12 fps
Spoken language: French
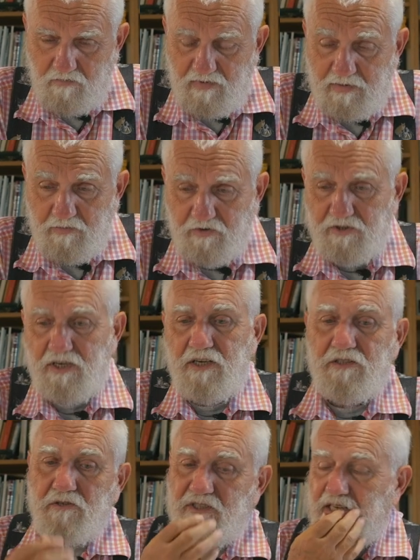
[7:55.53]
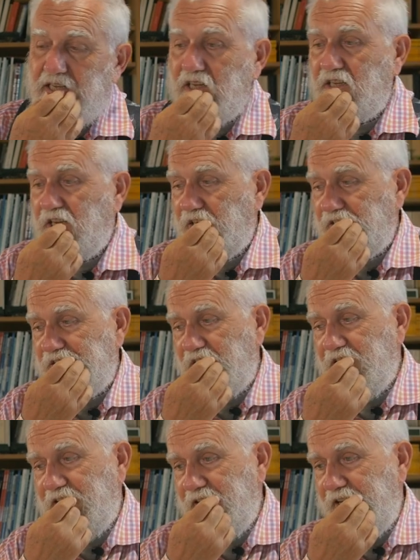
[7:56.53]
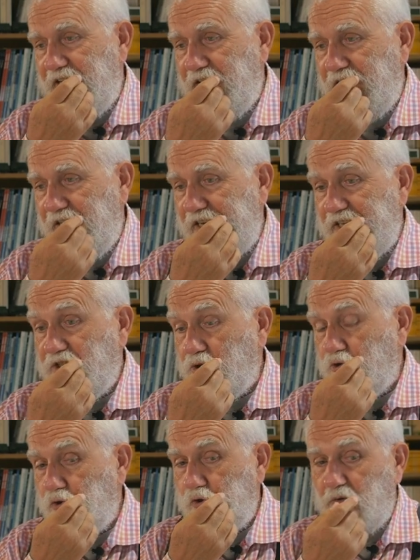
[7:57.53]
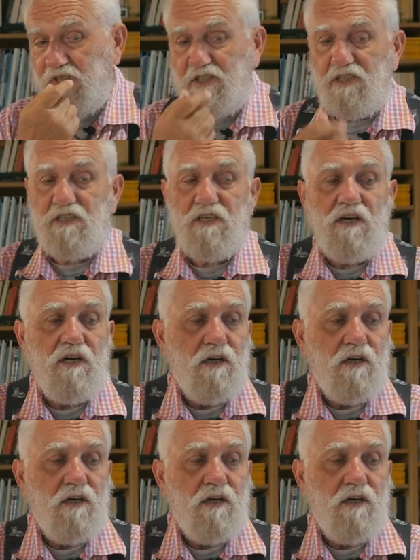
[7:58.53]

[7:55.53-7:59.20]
on m'a demandé est-ce que ça t'intéresserait et qu'est-ce que tu choisis